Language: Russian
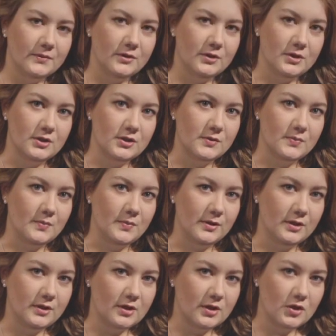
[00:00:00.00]
Не
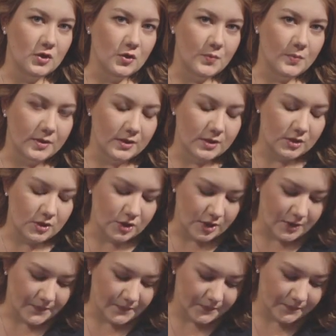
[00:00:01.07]
спит оно по
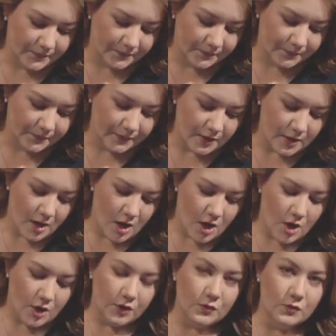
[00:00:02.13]
ночам
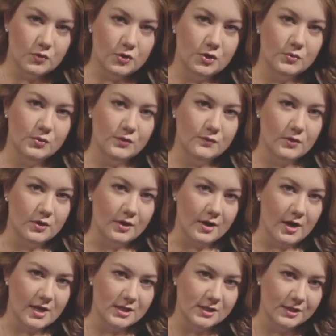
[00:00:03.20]
и уши у него
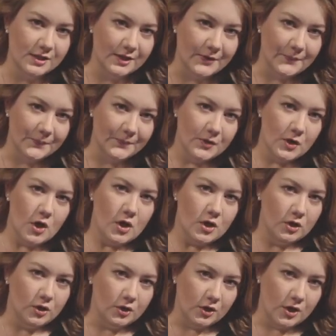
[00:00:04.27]
грязные,
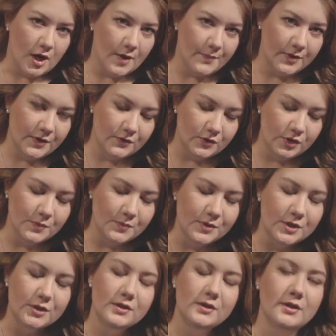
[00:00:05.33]
и лапы его
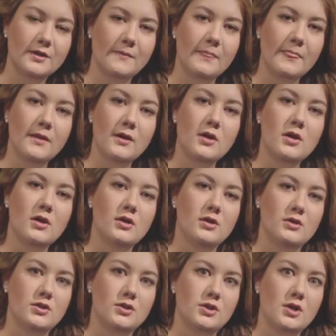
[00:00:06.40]
немытые,
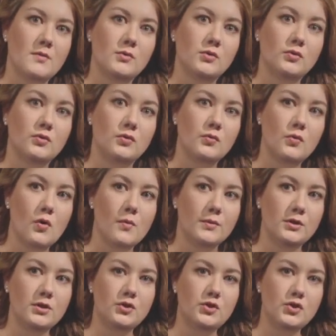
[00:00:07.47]
и сам он
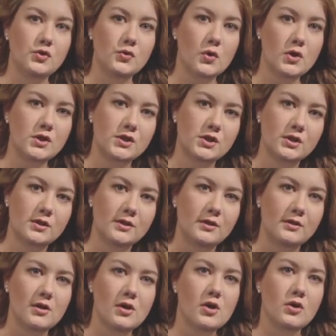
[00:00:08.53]
кругом
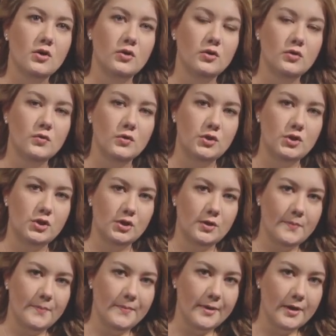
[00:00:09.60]
нечесанный,
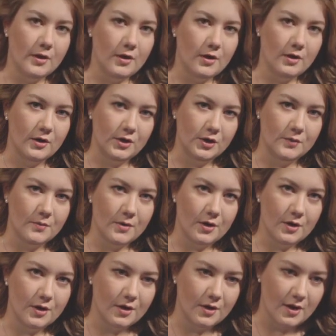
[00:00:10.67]
клочья меха и
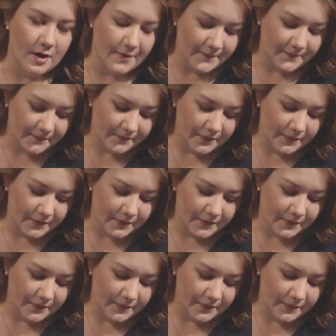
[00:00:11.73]
мха.